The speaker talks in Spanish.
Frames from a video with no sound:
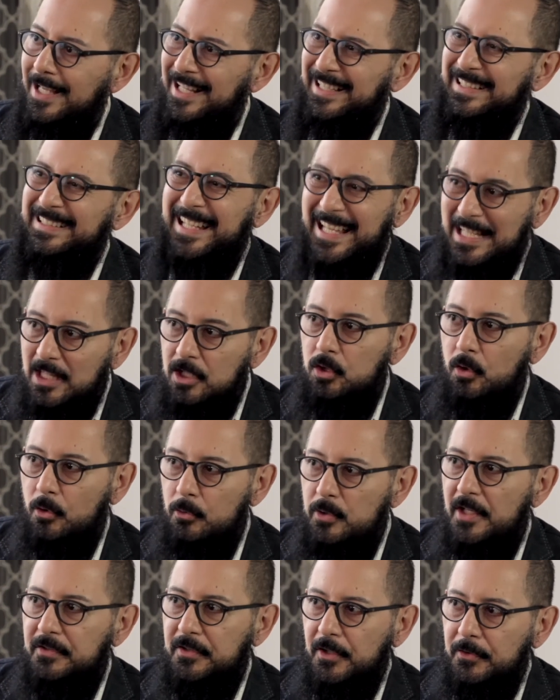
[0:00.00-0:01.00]
Dentro de
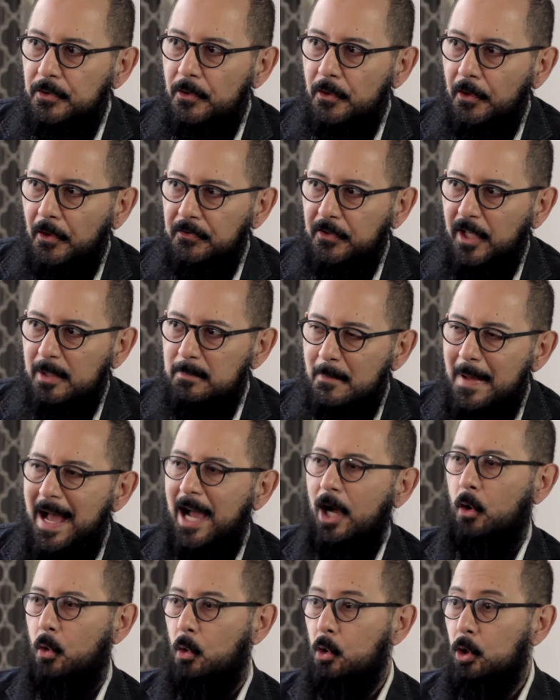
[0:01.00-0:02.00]
una sección que se llamaba
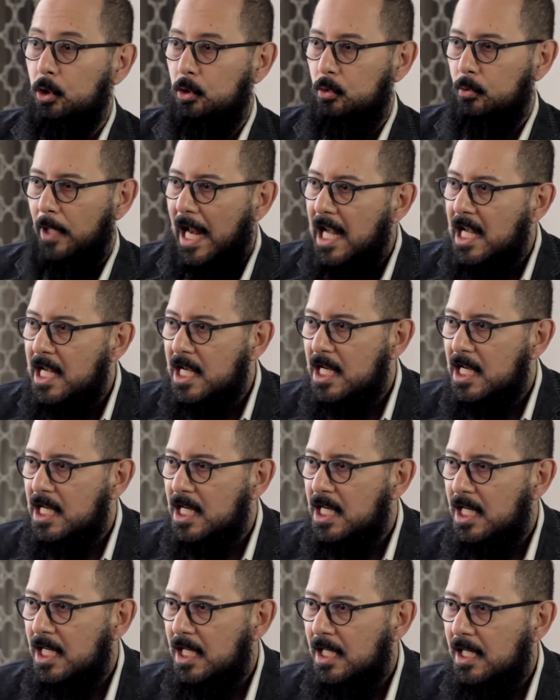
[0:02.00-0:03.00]
Cultural,
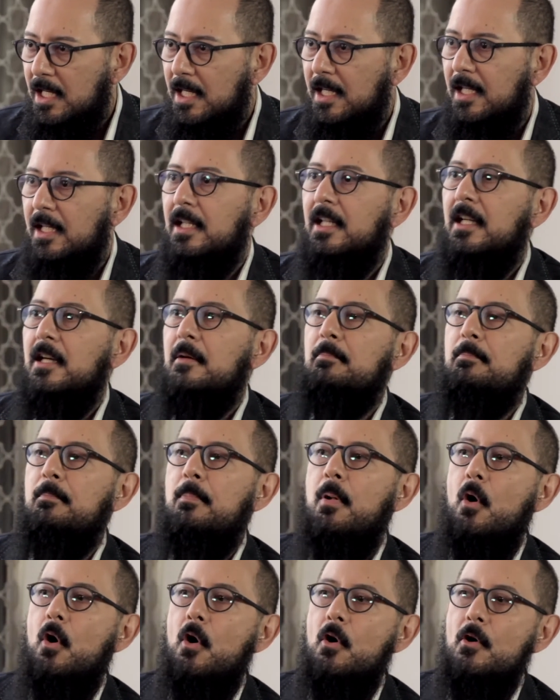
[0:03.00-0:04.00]
entraba yo.
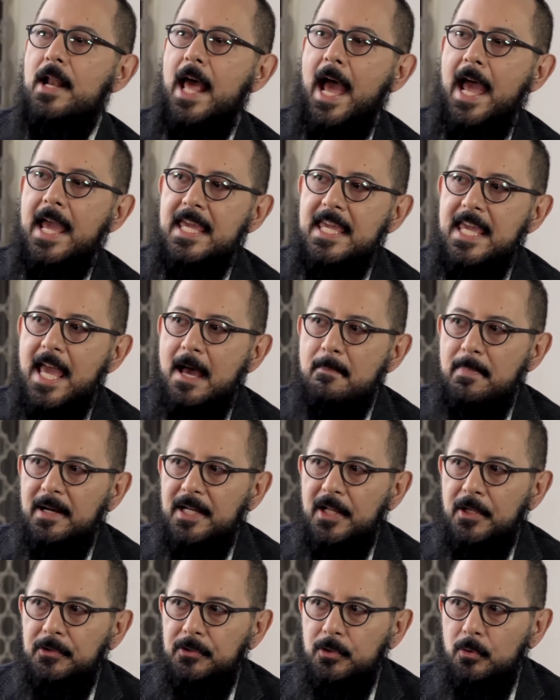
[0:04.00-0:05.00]
Por ahí
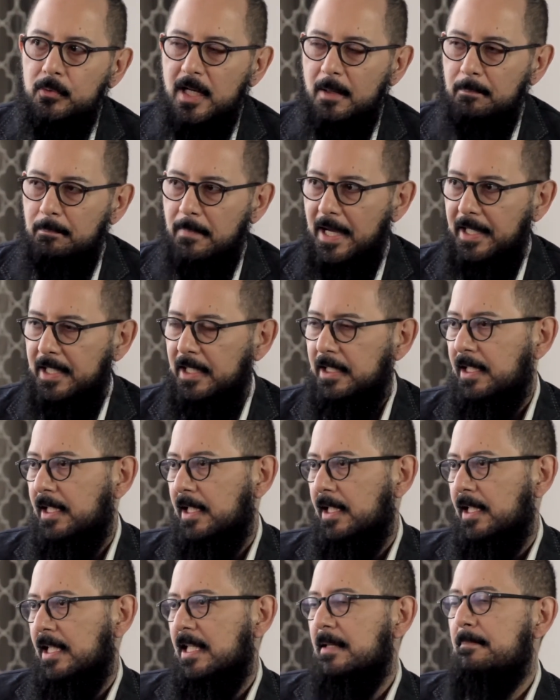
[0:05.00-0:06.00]
apareció una
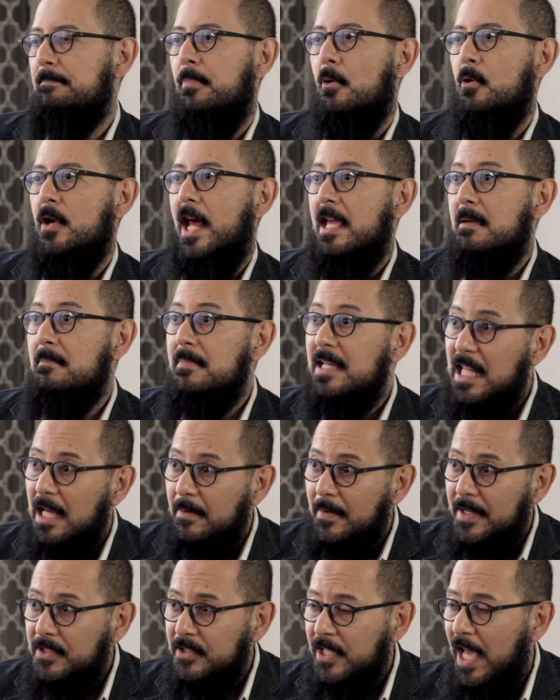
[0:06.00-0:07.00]
página y por ahí me
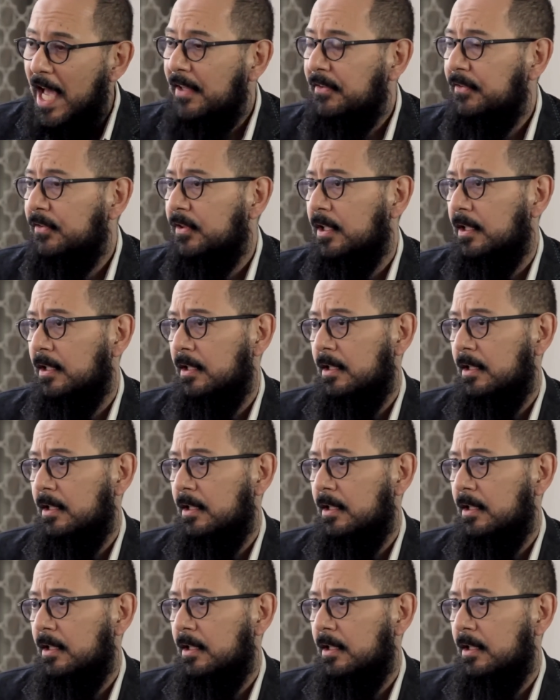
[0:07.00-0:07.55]
daban chance.